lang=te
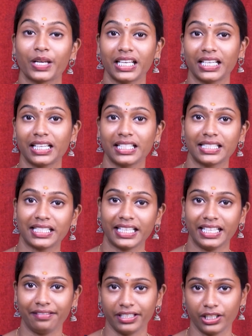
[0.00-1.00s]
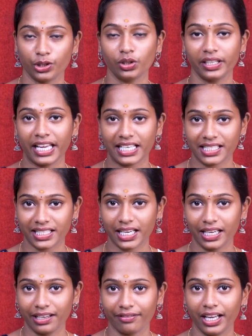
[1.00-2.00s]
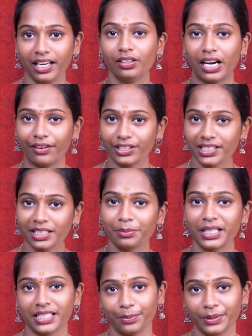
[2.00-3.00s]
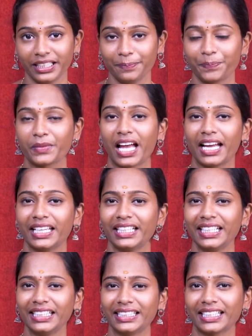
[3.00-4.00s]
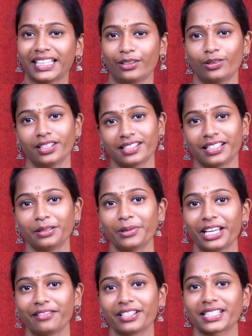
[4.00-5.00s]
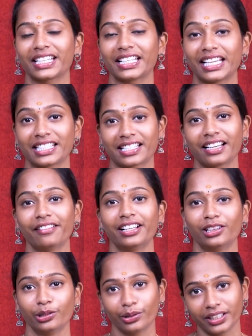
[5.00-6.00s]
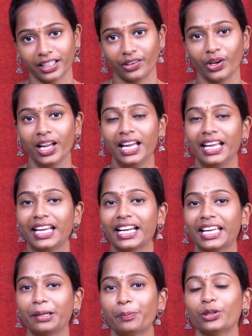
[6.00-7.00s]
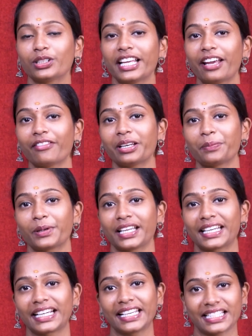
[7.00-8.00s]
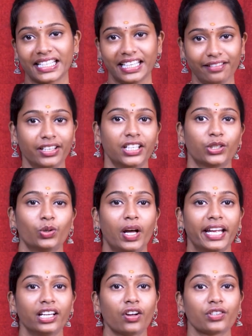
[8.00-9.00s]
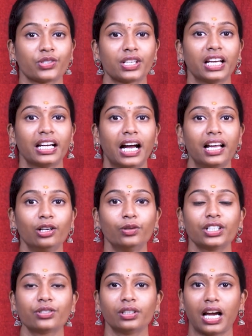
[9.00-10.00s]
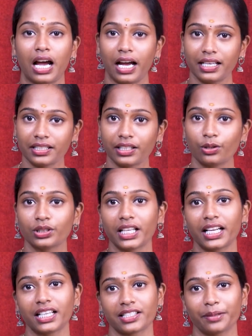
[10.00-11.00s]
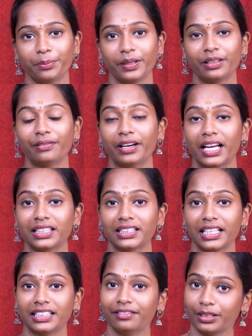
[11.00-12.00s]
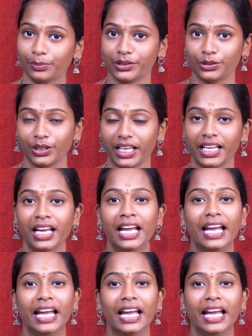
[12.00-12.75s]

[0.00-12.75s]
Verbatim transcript: ప్రీ రిలీజ్ ఈవెంట్ కు గెస్ట్ అనే వాళ్ళు అవసరమా చెప్పండి ఆయనే ఇతర హీరోల సినిమా ఈవెంట్స్ కి గెస్ట్ గా వెళ్తూ ఉంటారు ఇక ఇప్పుడు దేవరి ప్రీ రిలీజ్ ఈవెంట్ కు ఐకాన్ స్టార్ అల్లు అర్జున్ హాజరవుతారని చెప్పి వార్తలు అయితే వినిపిస్తున్నాయి